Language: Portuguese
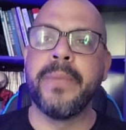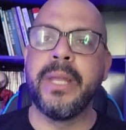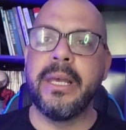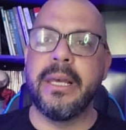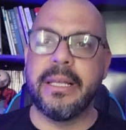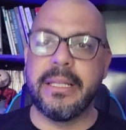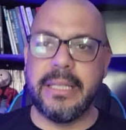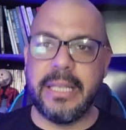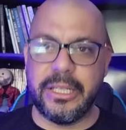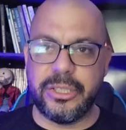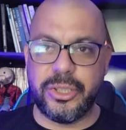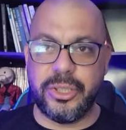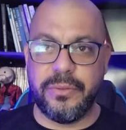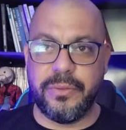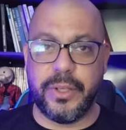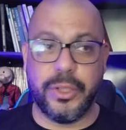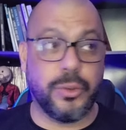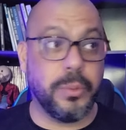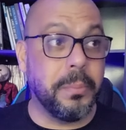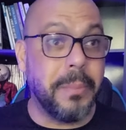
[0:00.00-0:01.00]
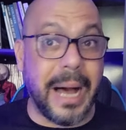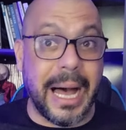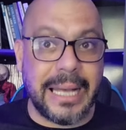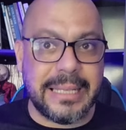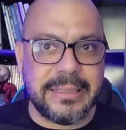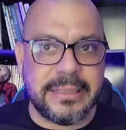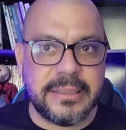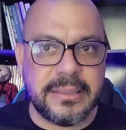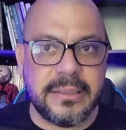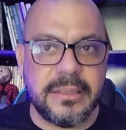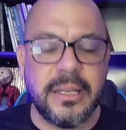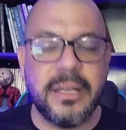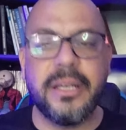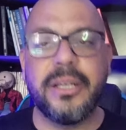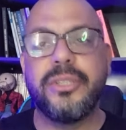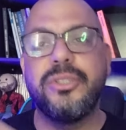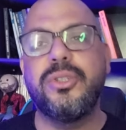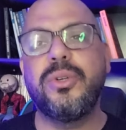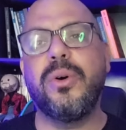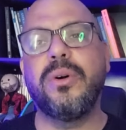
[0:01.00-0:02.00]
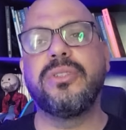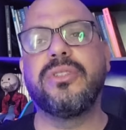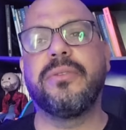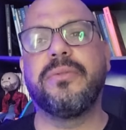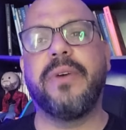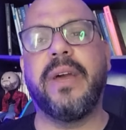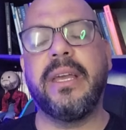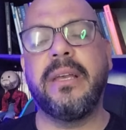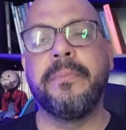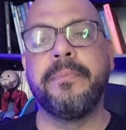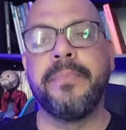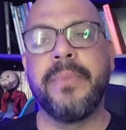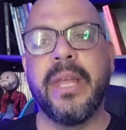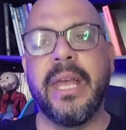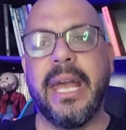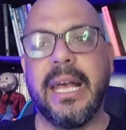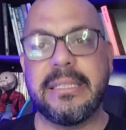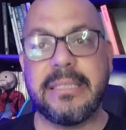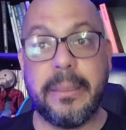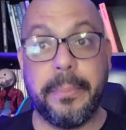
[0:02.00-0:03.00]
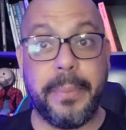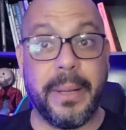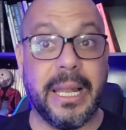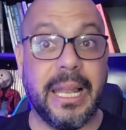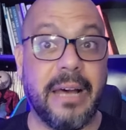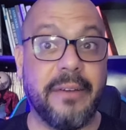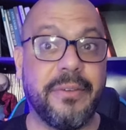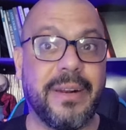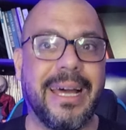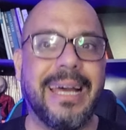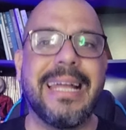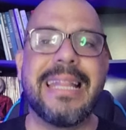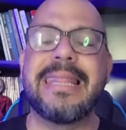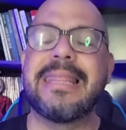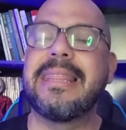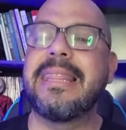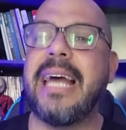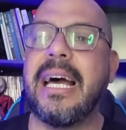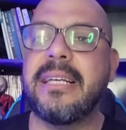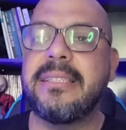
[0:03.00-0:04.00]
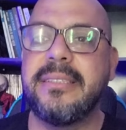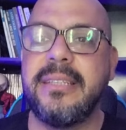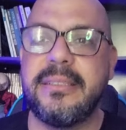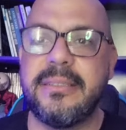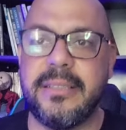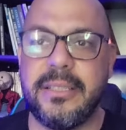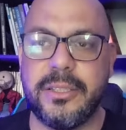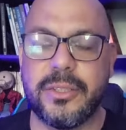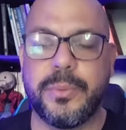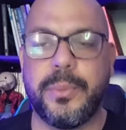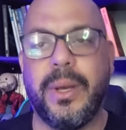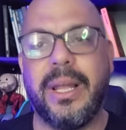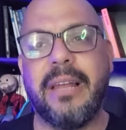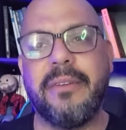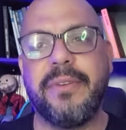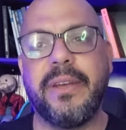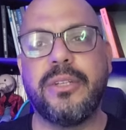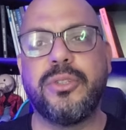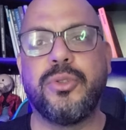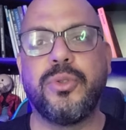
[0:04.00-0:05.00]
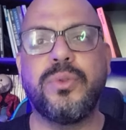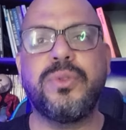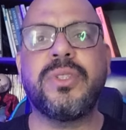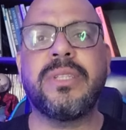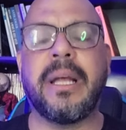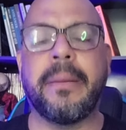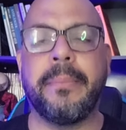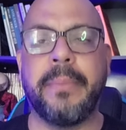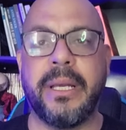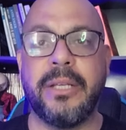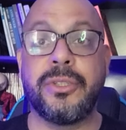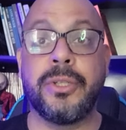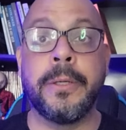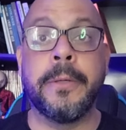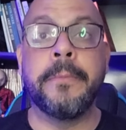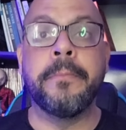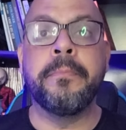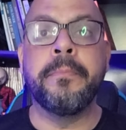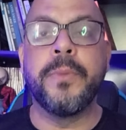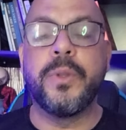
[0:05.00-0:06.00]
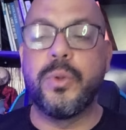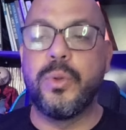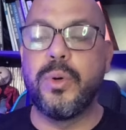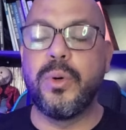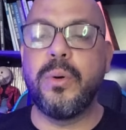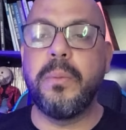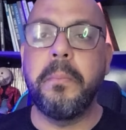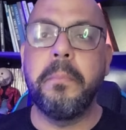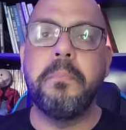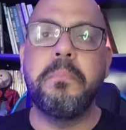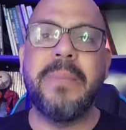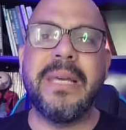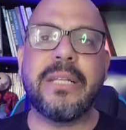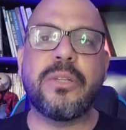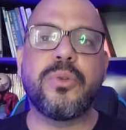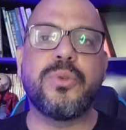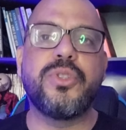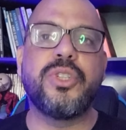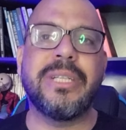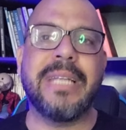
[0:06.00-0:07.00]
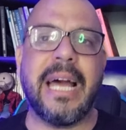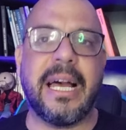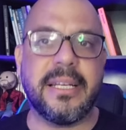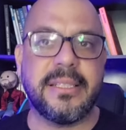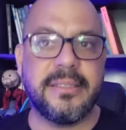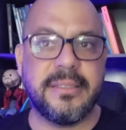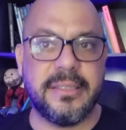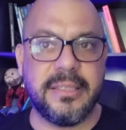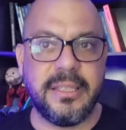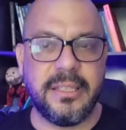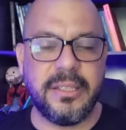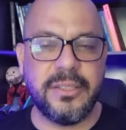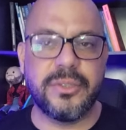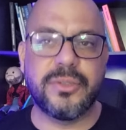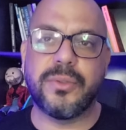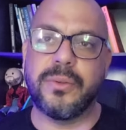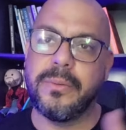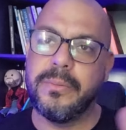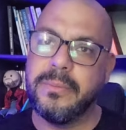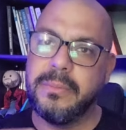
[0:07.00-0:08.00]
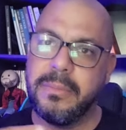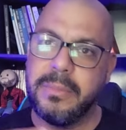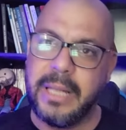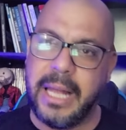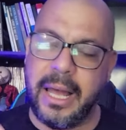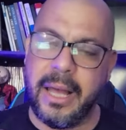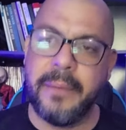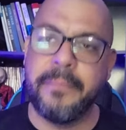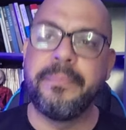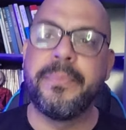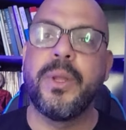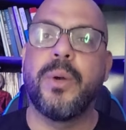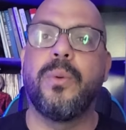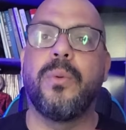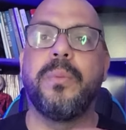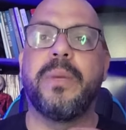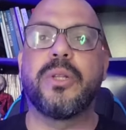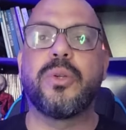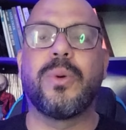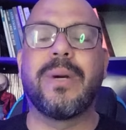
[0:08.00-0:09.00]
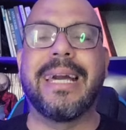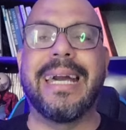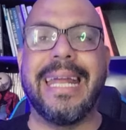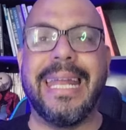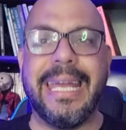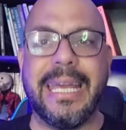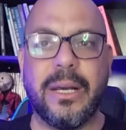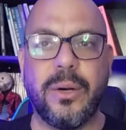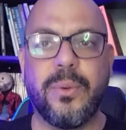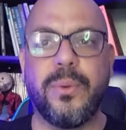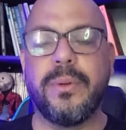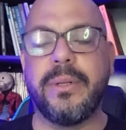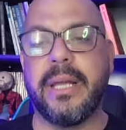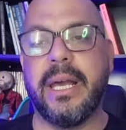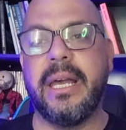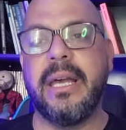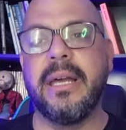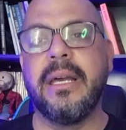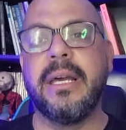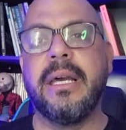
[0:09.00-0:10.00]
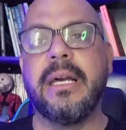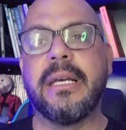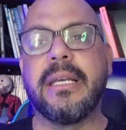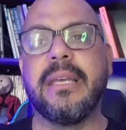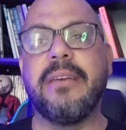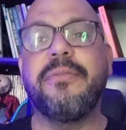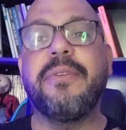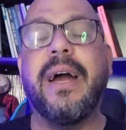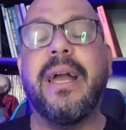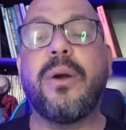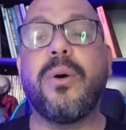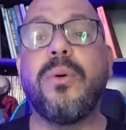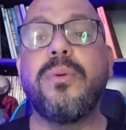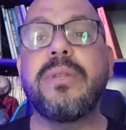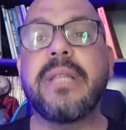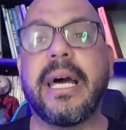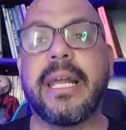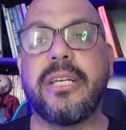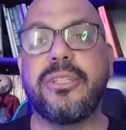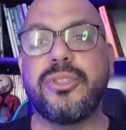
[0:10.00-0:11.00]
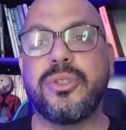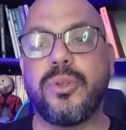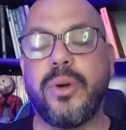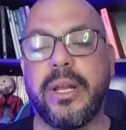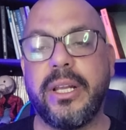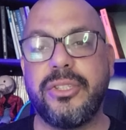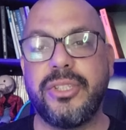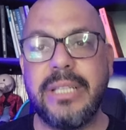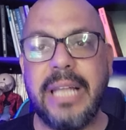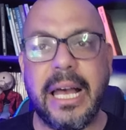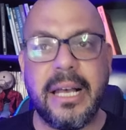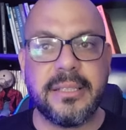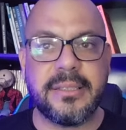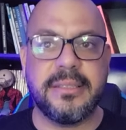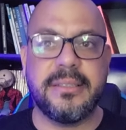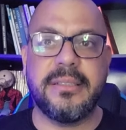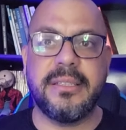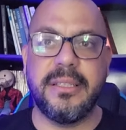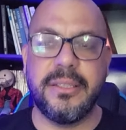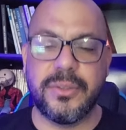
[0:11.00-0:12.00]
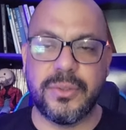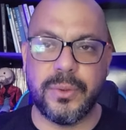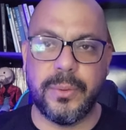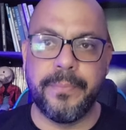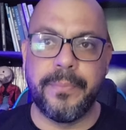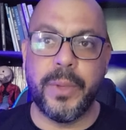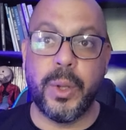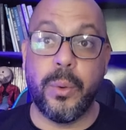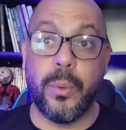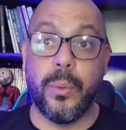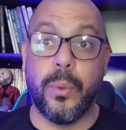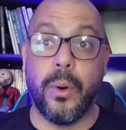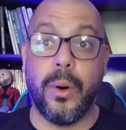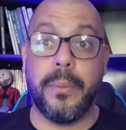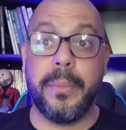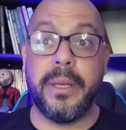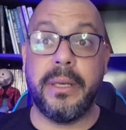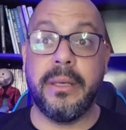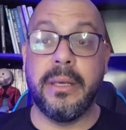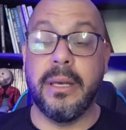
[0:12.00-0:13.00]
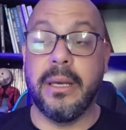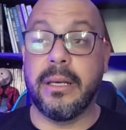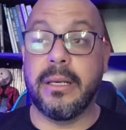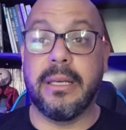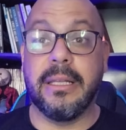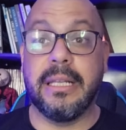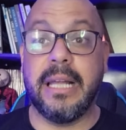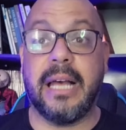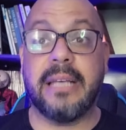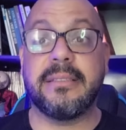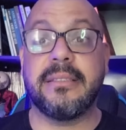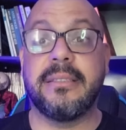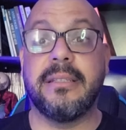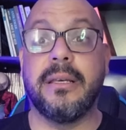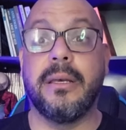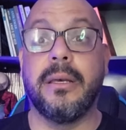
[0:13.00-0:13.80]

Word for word: neste vídeo. Mas de onde vem essa palavra narcisismo? Ela vem justamente do mito de Narciso, lá, um mito grego, né? Que vai contar a história de Narciso, um homem que nasce,